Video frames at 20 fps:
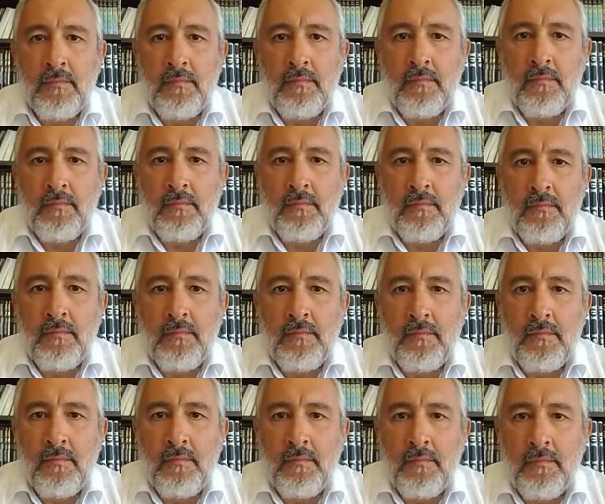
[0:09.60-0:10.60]
on vous écoute.
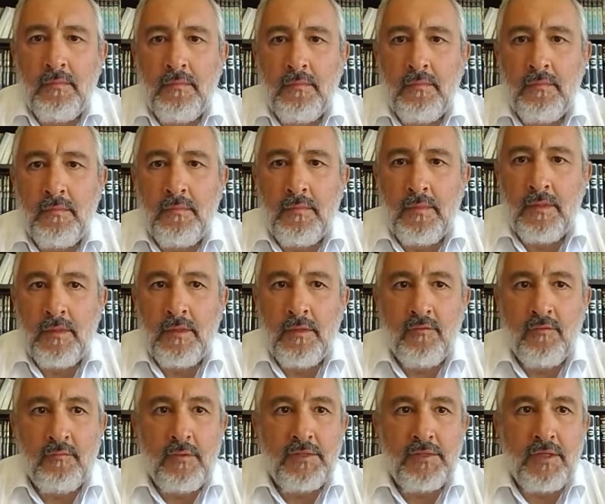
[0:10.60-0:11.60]

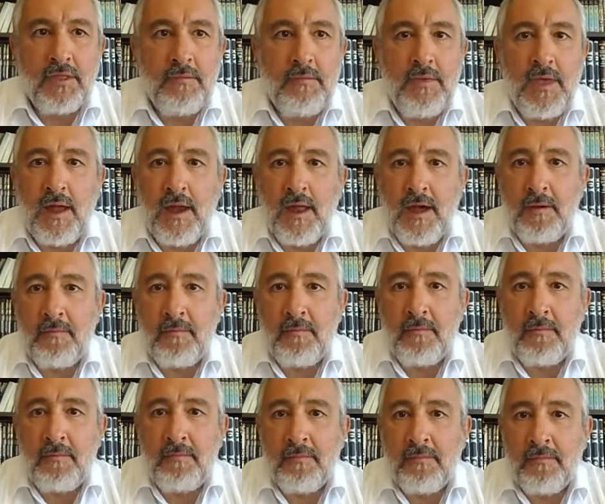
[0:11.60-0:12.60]
Vous m'entendez bien
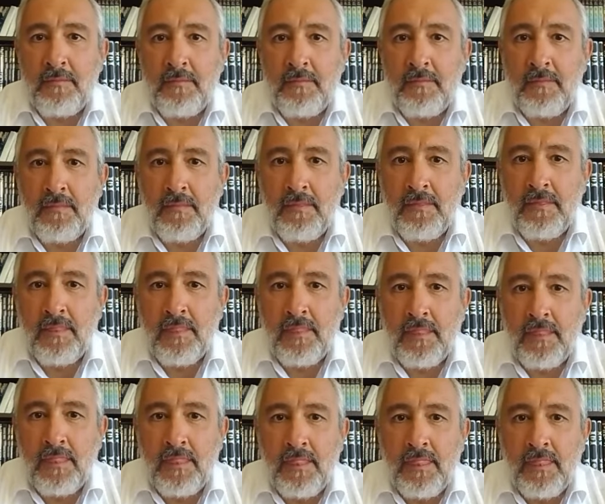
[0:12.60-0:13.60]
là Oui,
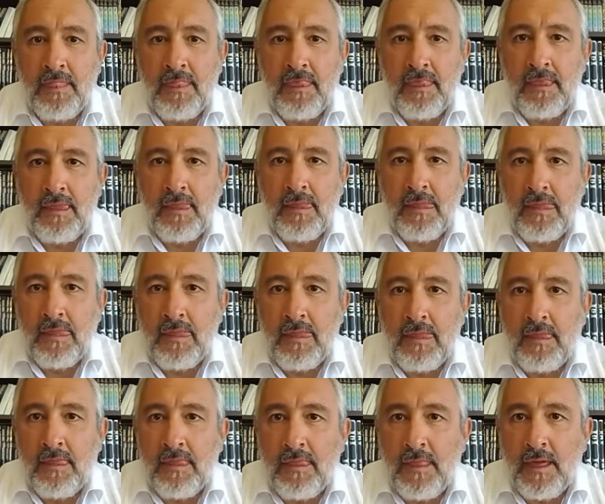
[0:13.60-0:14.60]
très bien.
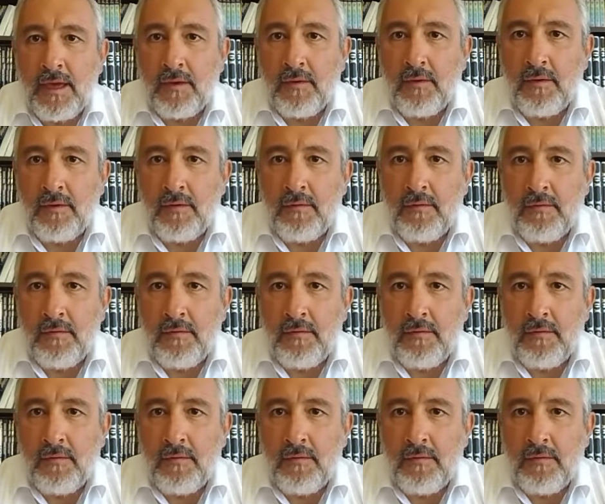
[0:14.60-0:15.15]
D'accord.